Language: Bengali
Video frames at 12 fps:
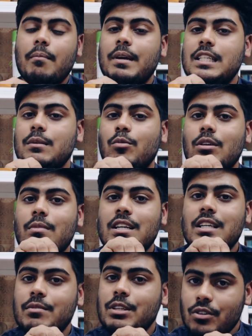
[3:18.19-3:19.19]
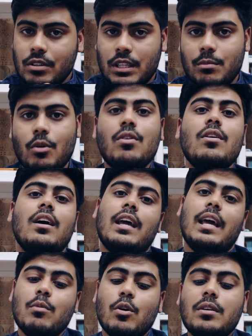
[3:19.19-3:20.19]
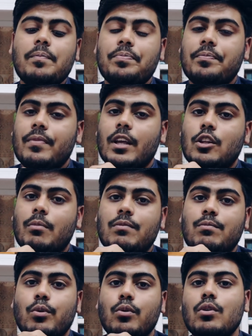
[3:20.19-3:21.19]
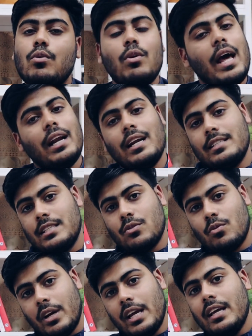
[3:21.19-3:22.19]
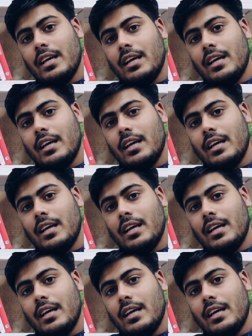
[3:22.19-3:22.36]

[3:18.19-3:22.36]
বেশি পরিমাণ রিভিশন দিব এবং তোমার ভুলগুলো অ্যানালাইসিস করে